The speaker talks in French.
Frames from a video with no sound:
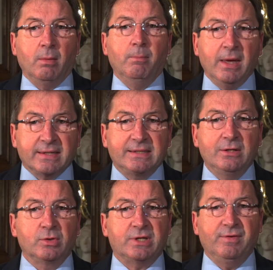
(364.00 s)
Merci
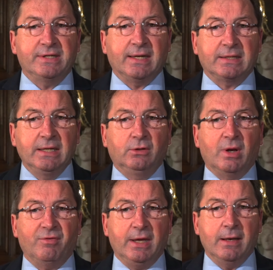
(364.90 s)
aux services techniques de
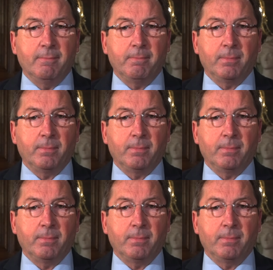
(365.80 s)
la ville.